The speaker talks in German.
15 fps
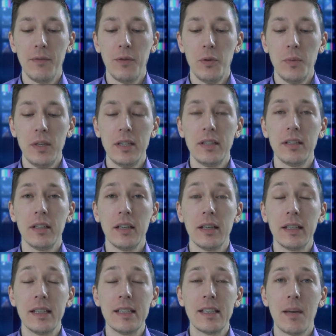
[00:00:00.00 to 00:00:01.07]
Für mich
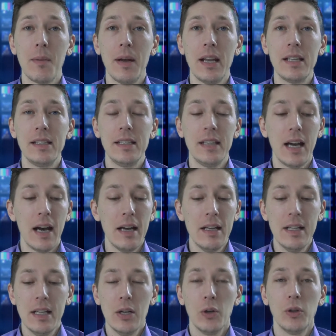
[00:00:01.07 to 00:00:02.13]
äh, ist aber der Sieger
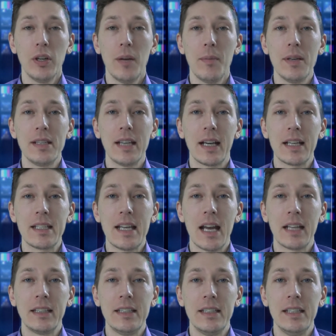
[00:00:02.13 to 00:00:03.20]
oder besser
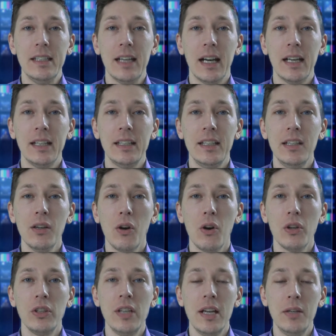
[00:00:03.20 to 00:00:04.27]
gesagt die Siegerin
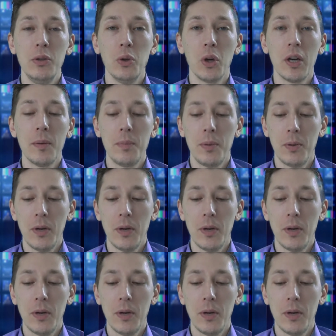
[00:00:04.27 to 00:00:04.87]
Hiron Del Durip.